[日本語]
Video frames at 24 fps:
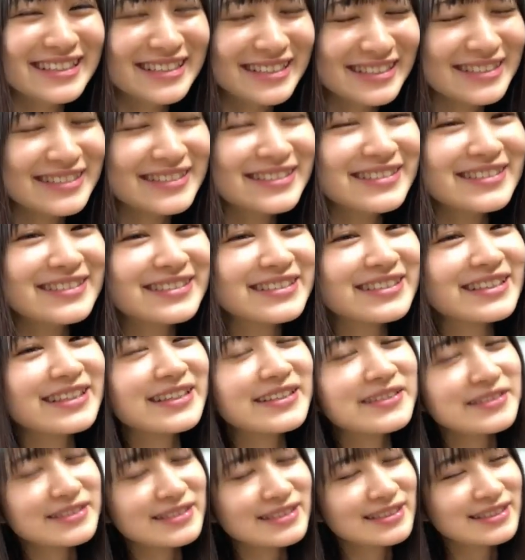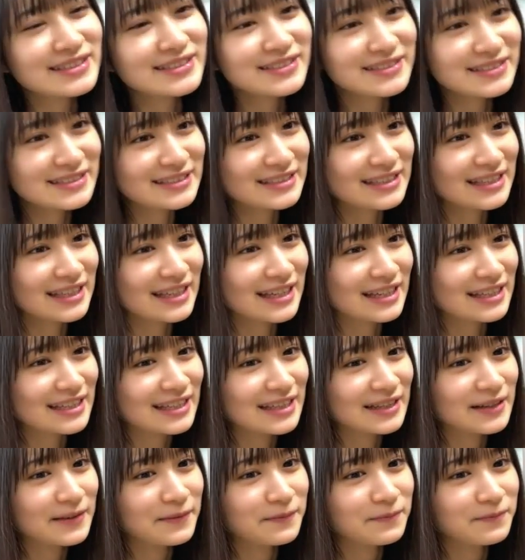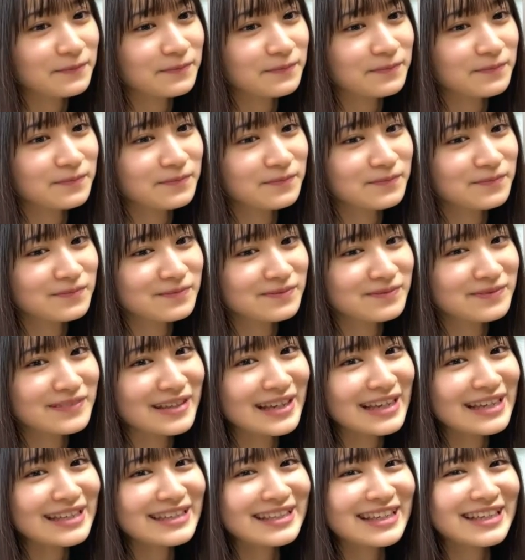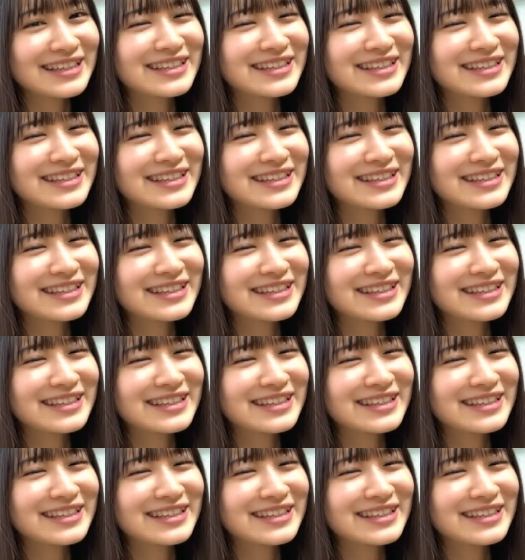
もうそれがすっごい好きかな変な人